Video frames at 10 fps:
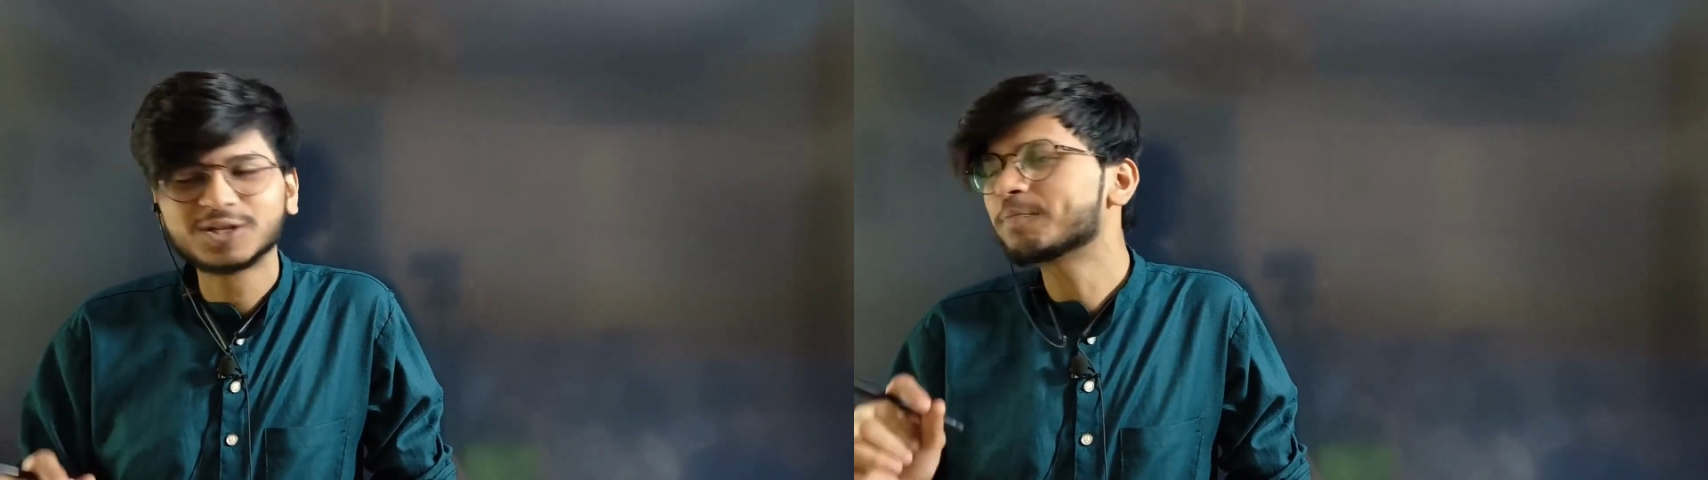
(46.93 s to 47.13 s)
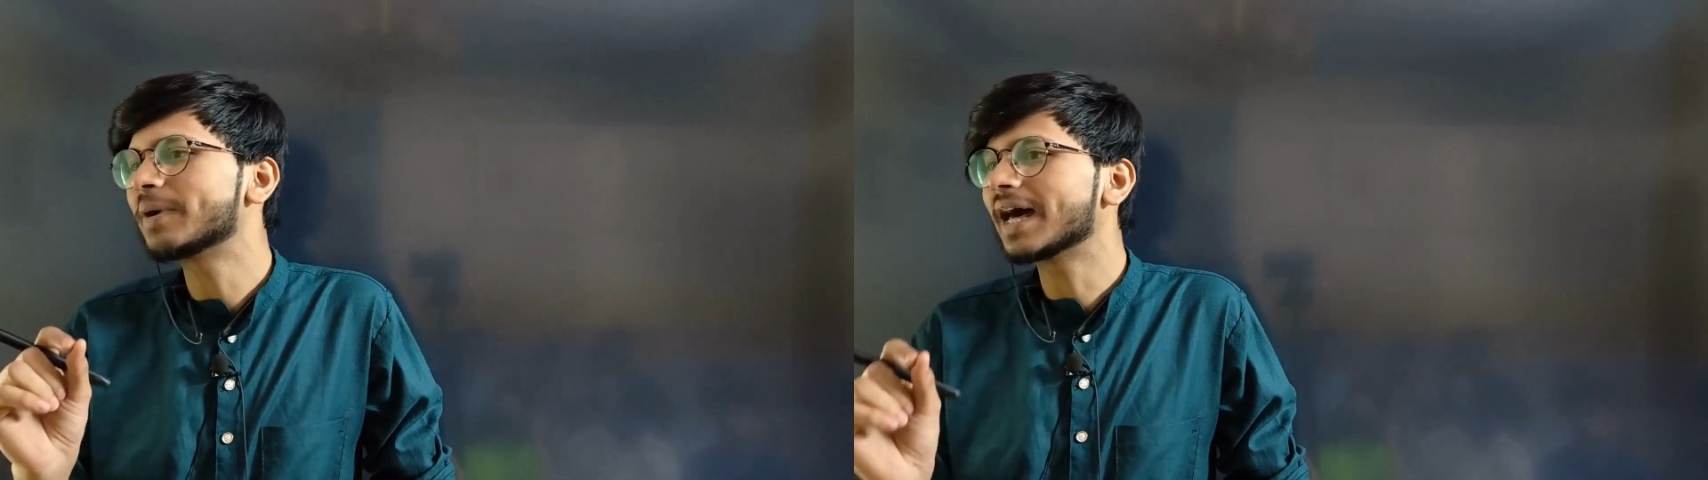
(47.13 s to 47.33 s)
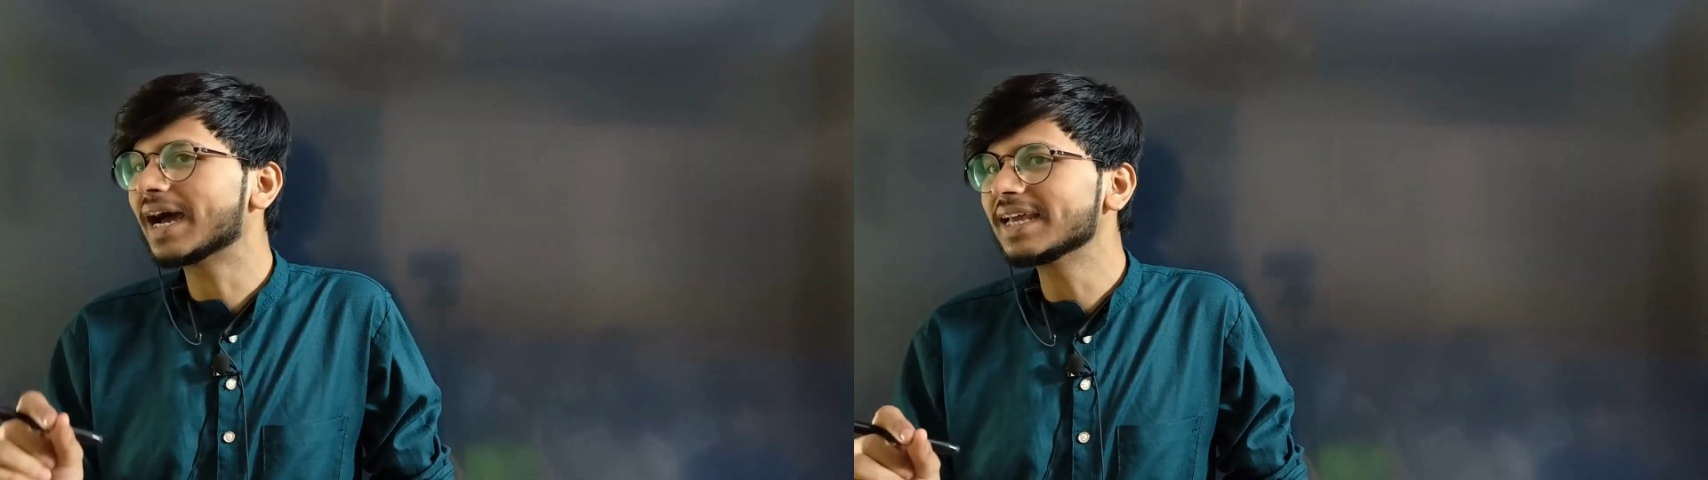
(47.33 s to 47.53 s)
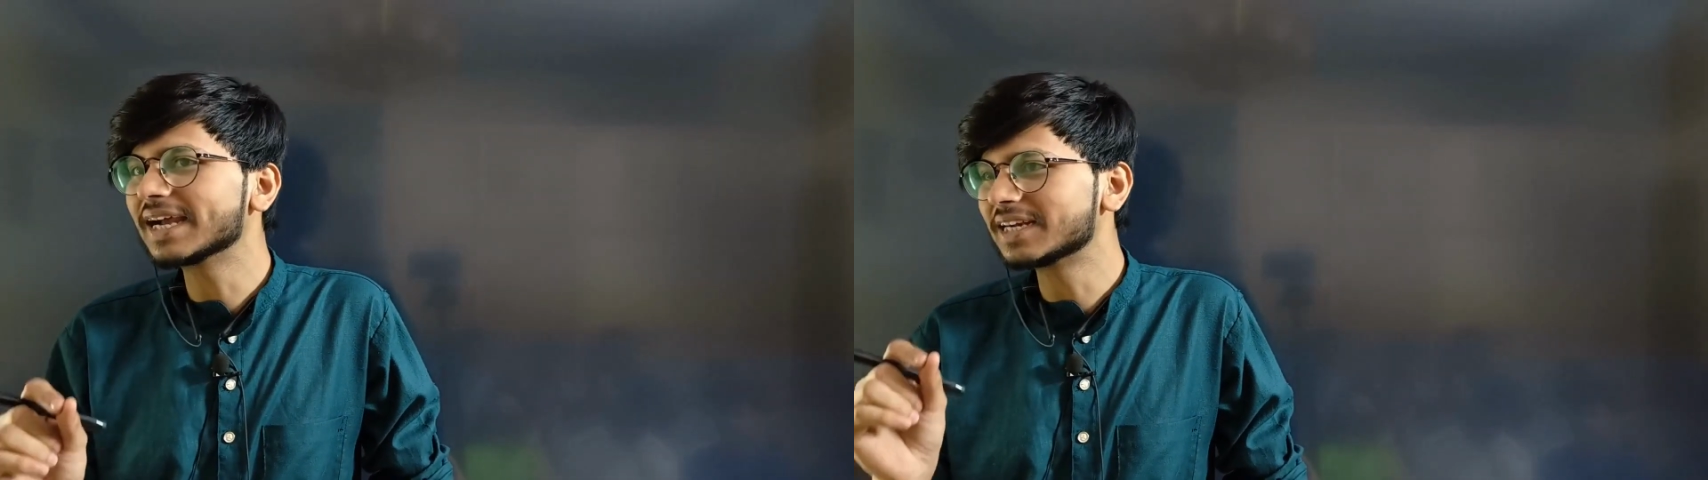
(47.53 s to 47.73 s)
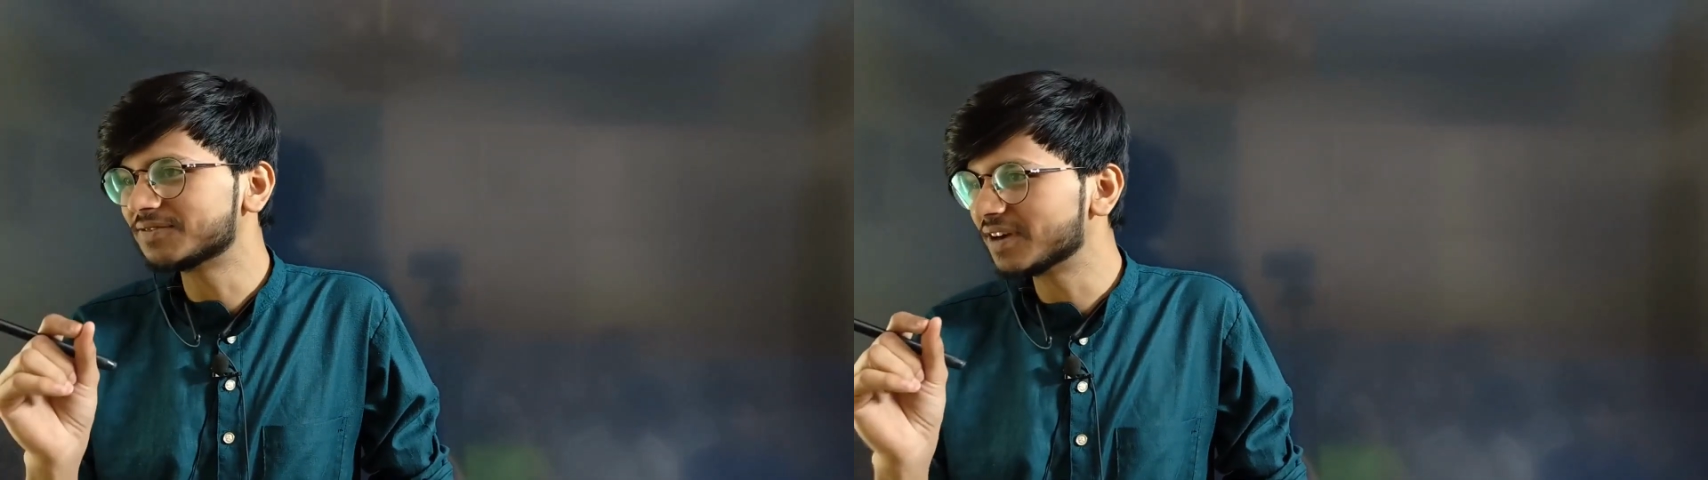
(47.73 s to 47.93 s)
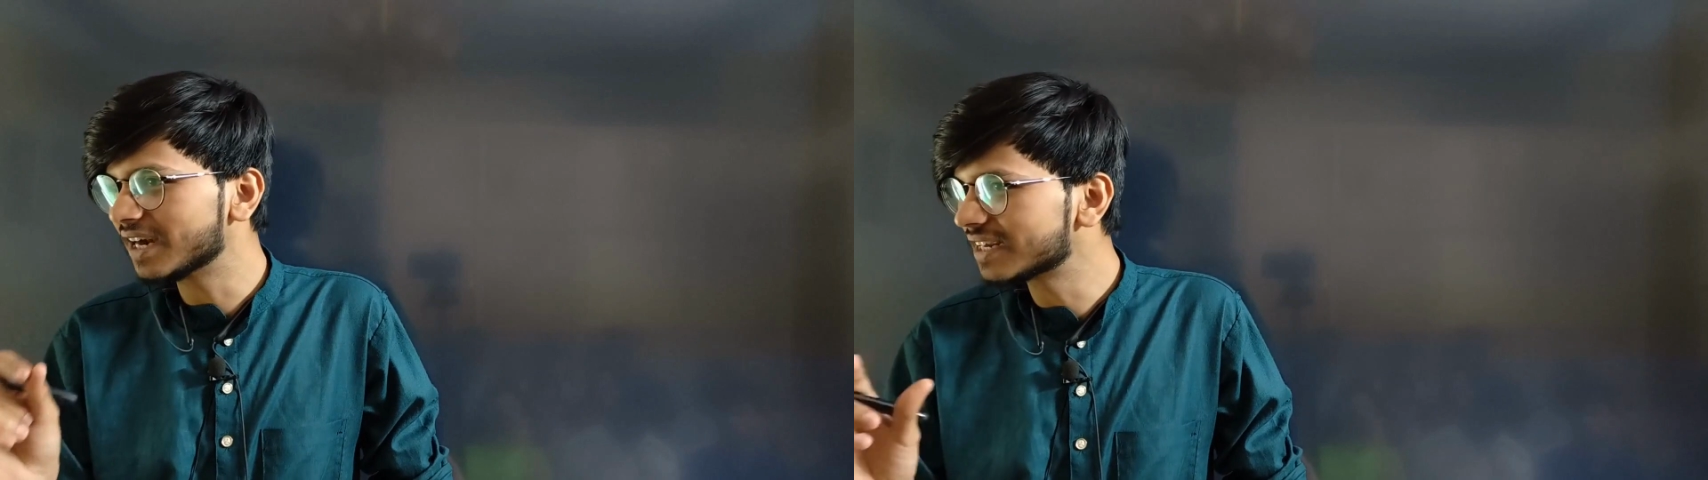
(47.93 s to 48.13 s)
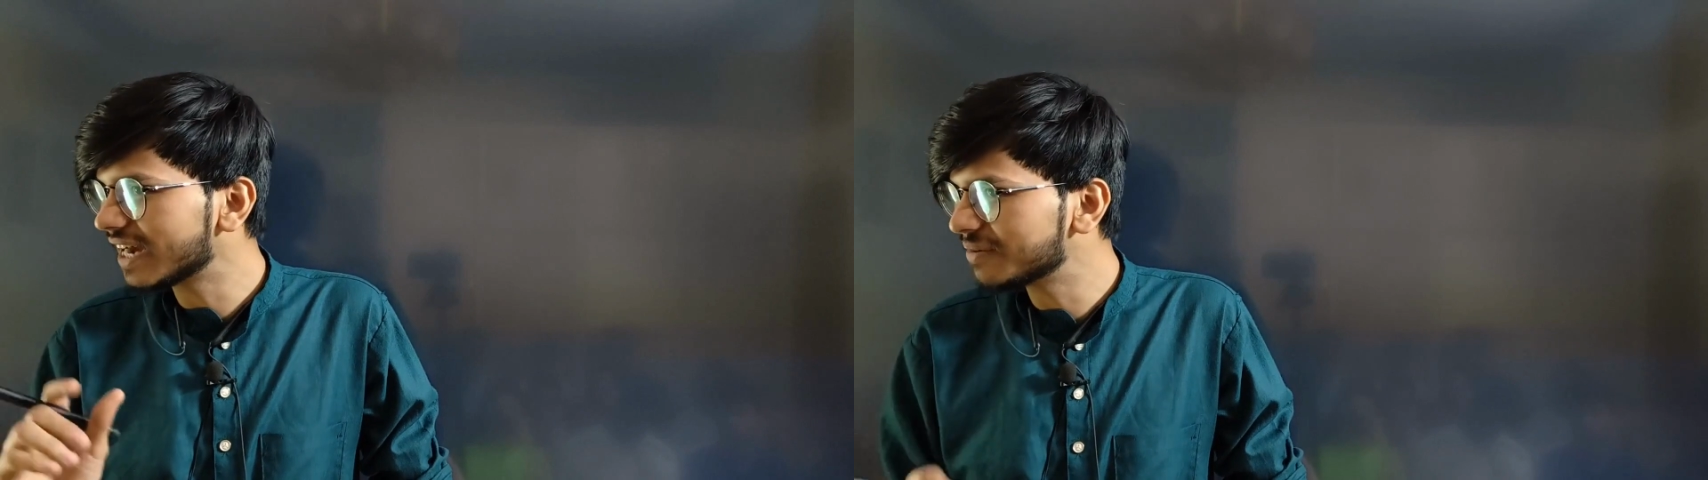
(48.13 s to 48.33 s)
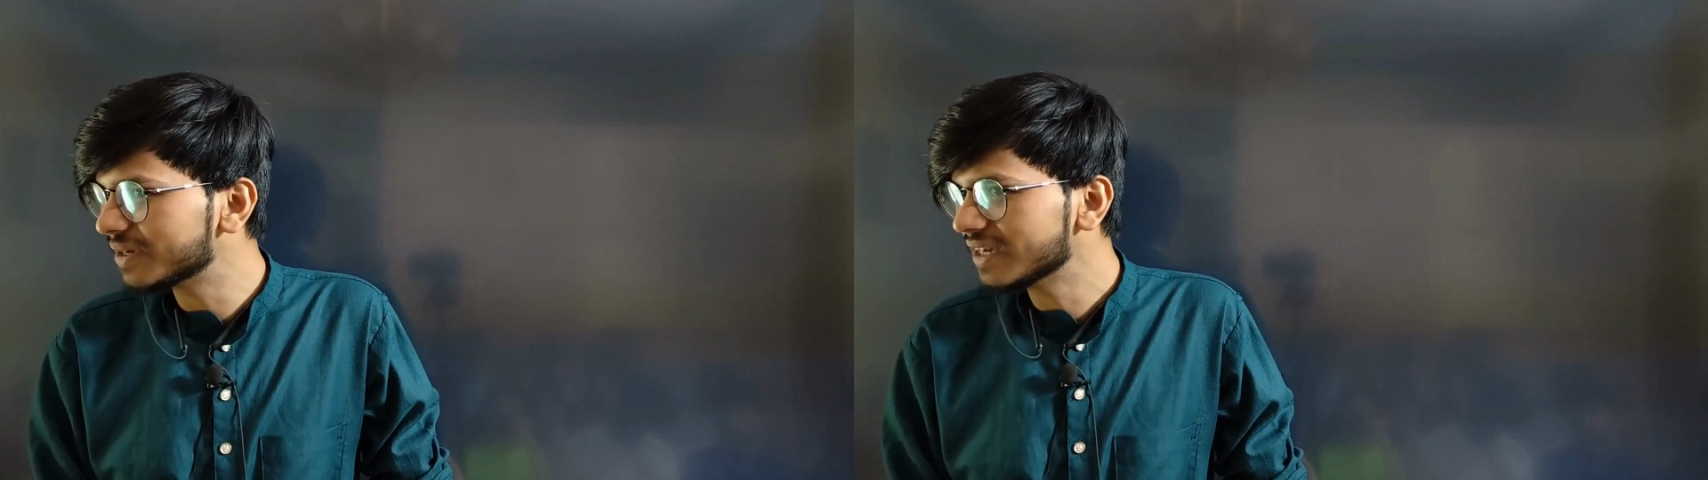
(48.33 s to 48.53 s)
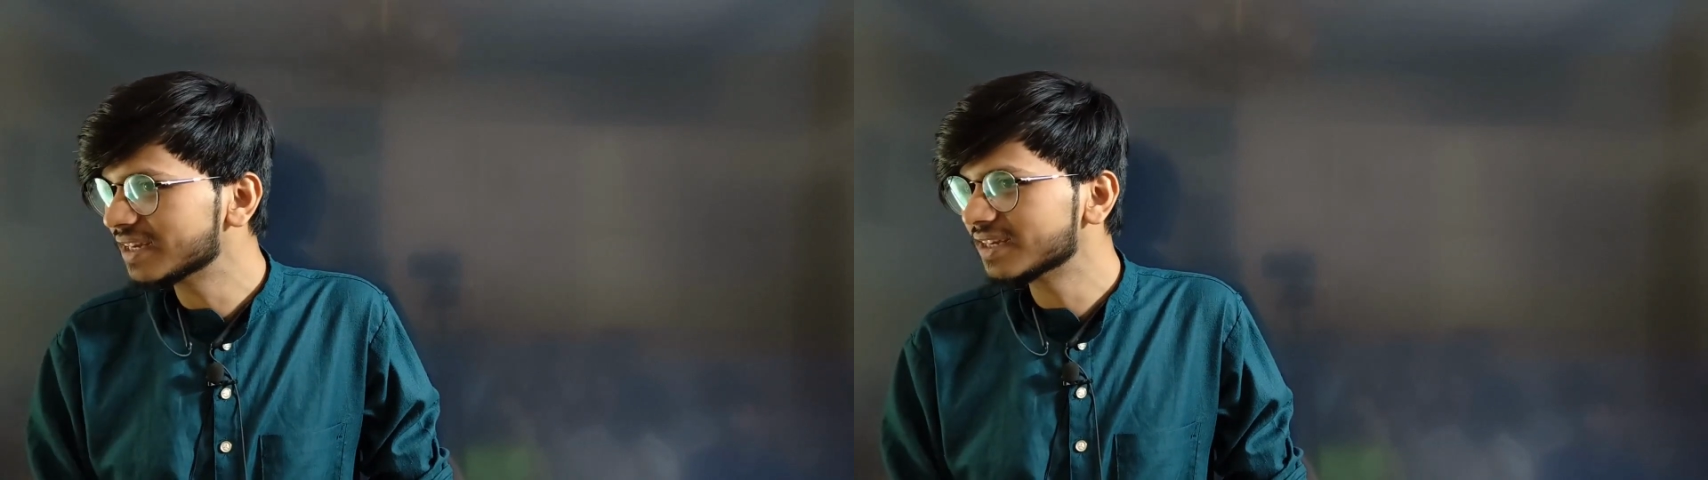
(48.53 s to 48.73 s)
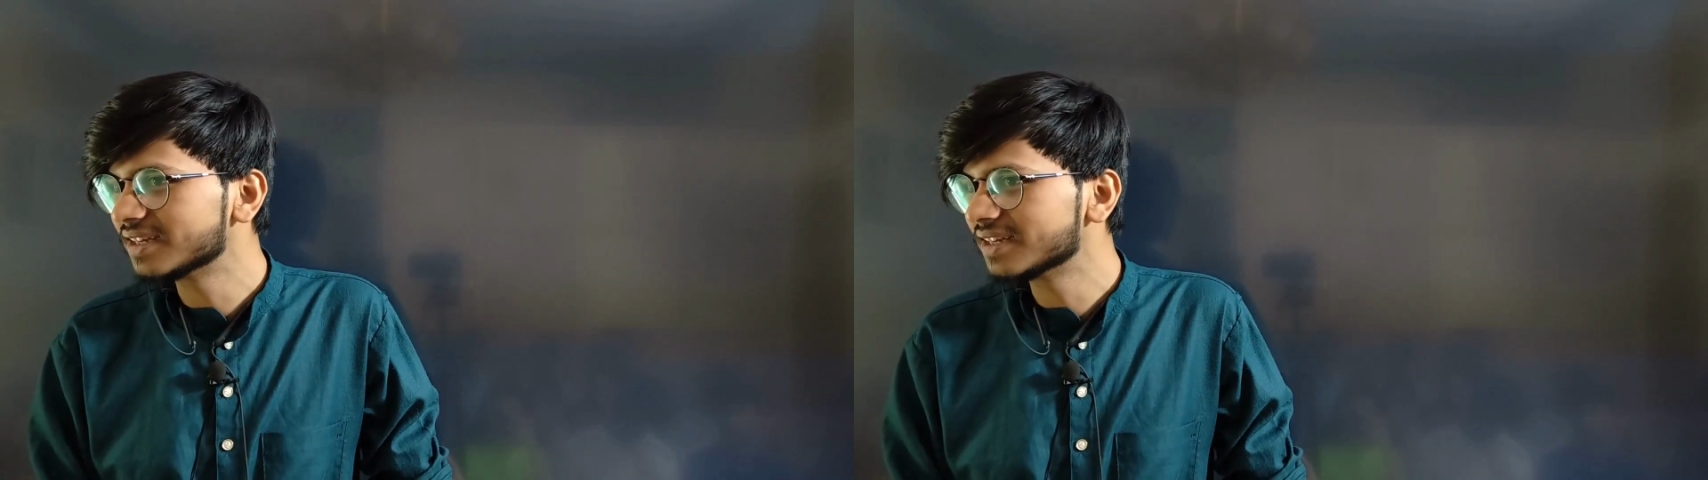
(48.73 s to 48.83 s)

तो पढ़ाई एक डिफ़िकल्ट काम है